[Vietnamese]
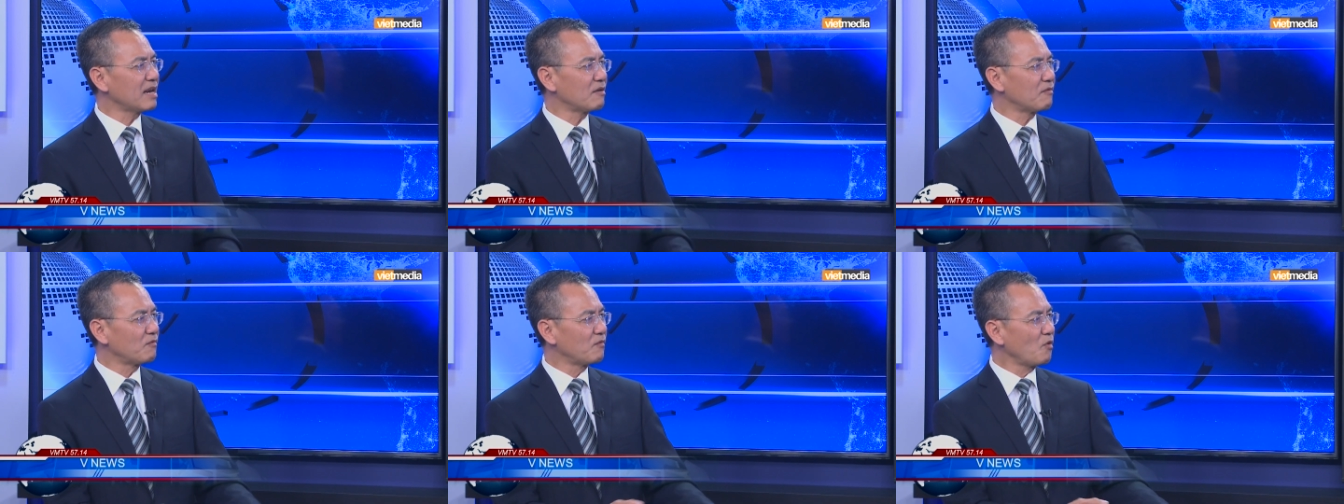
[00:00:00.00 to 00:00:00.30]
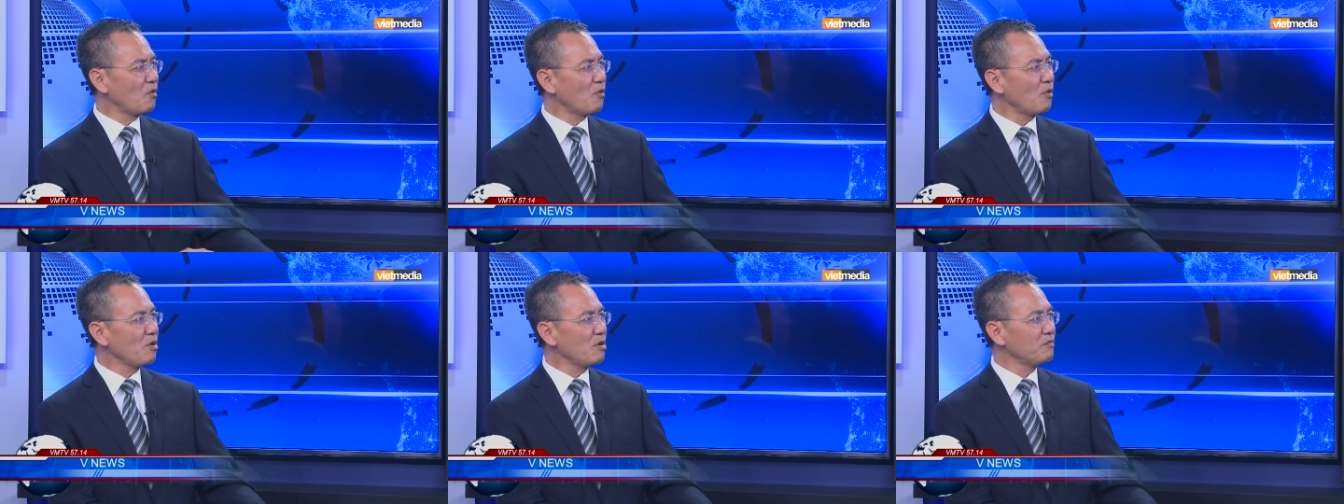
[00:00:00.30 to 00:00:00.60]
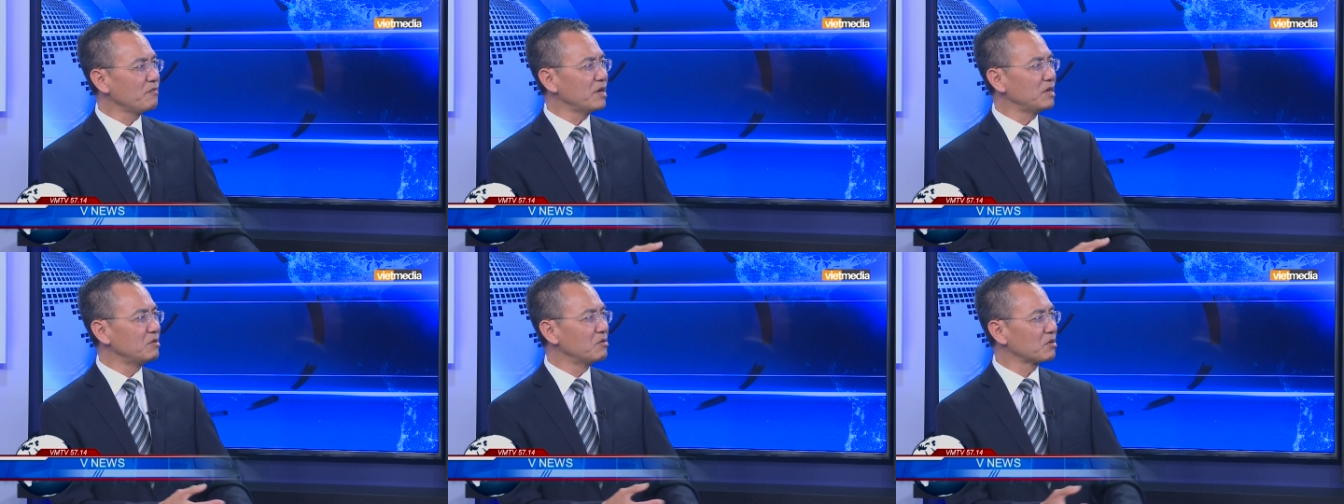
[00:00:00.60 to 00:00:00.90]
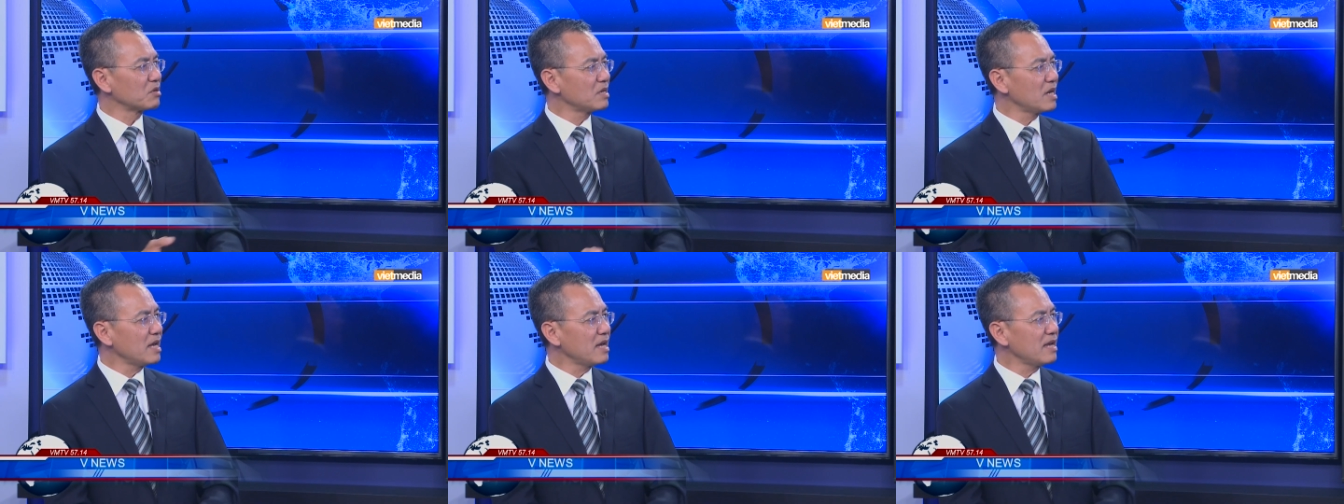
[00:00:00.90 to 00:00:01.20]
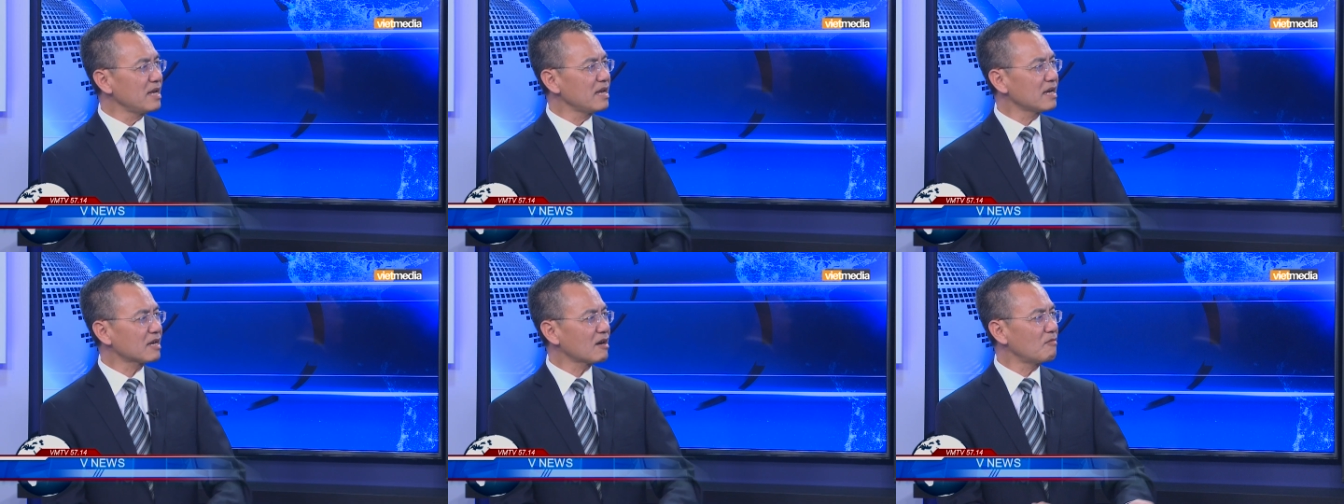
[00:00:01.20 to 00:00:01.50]
là vui vì được
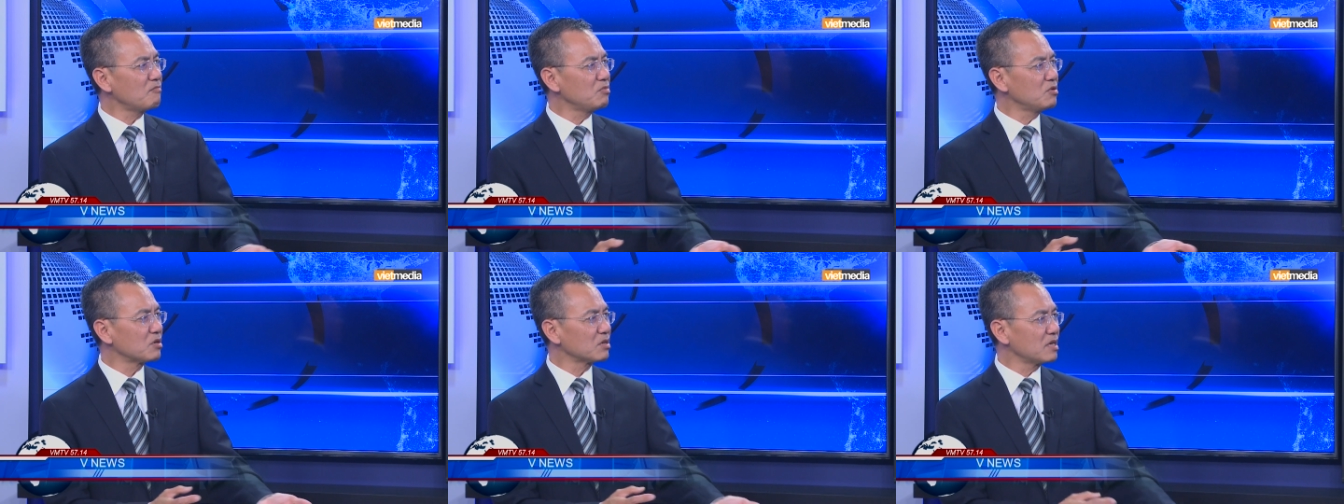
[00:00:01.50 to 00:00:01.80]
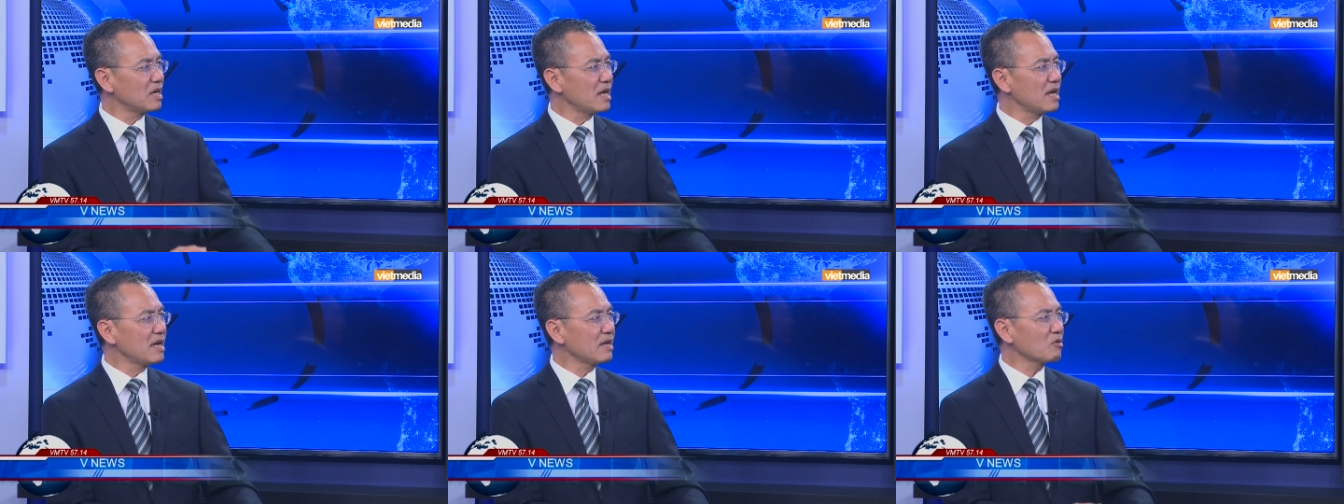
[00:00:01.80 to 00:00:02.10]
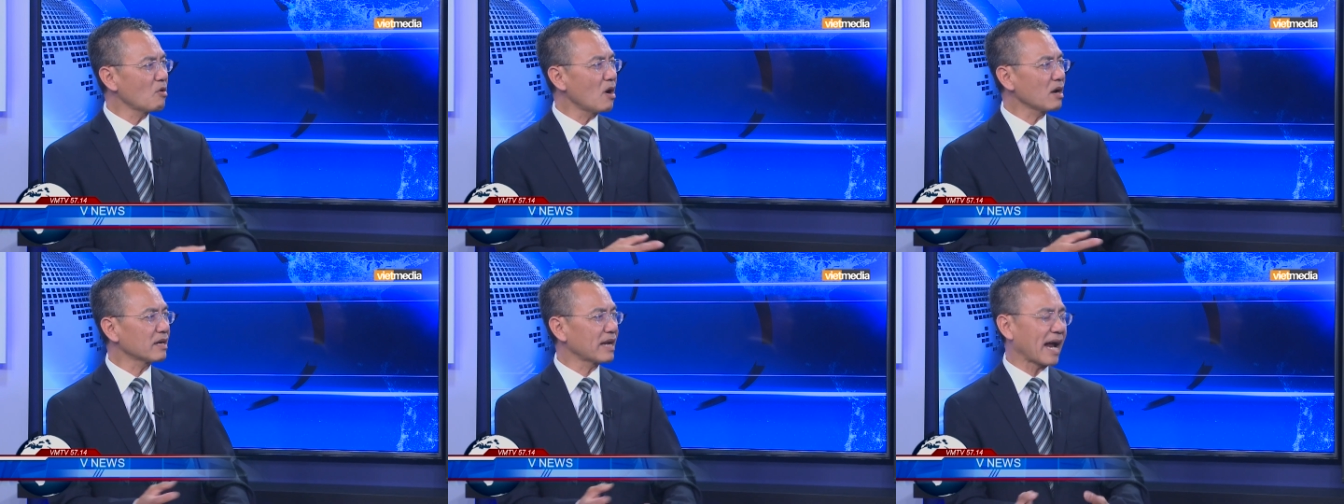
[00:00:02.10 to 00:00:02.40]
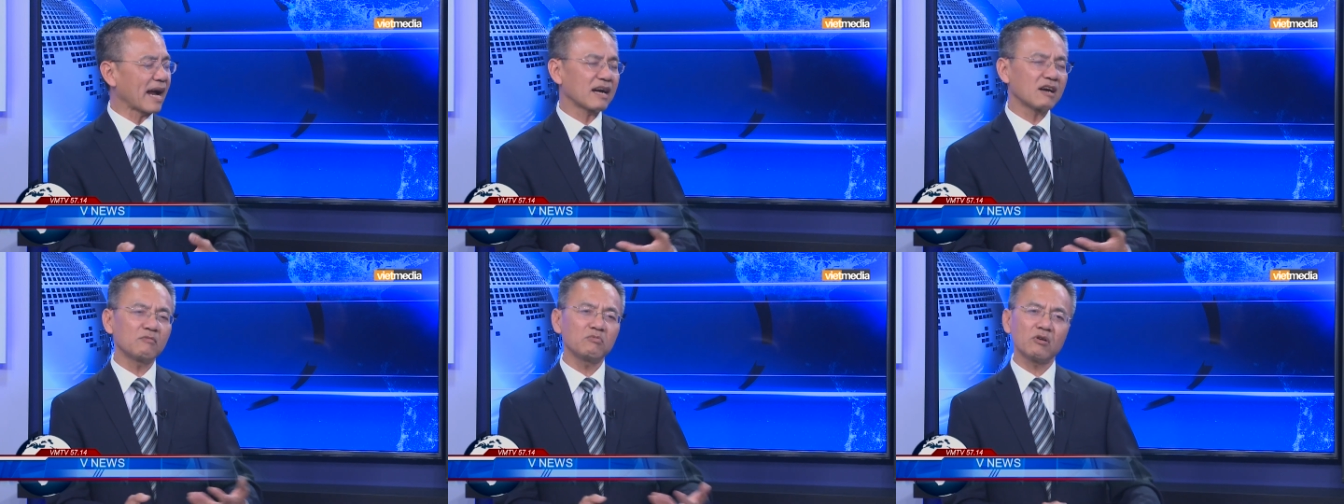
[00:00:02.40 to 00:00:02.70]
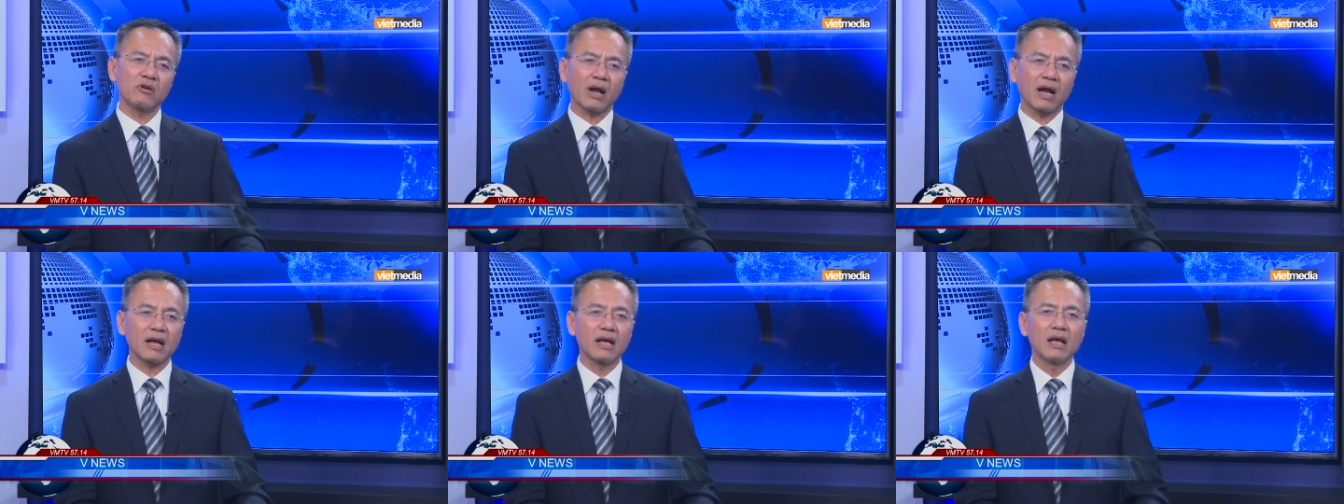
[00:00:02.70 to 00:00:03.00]
đi không được đi thoát nạn không
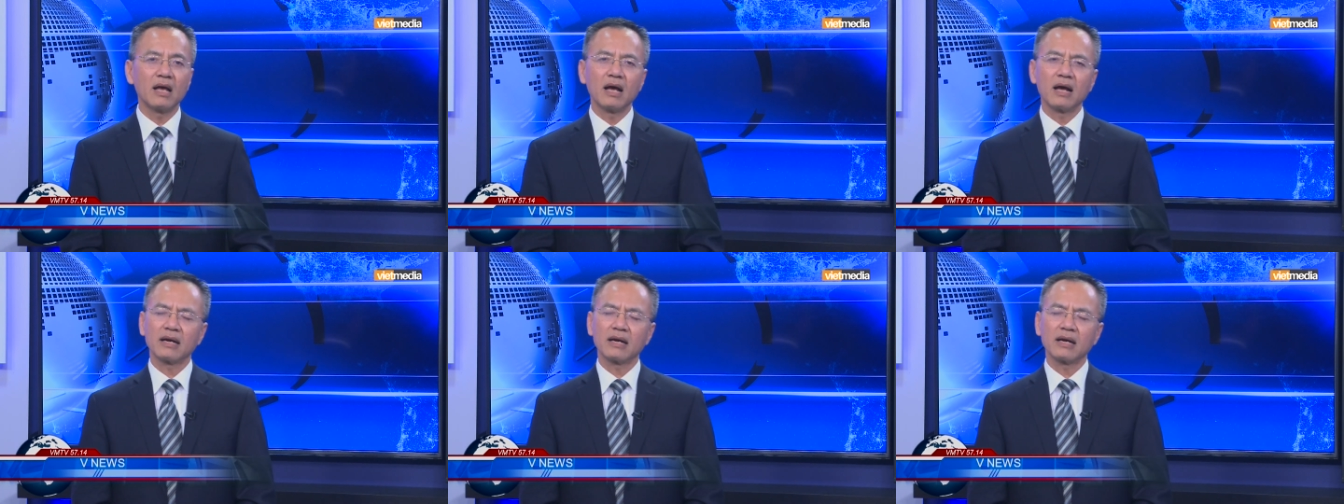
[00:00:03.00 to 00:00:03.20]
đó nạn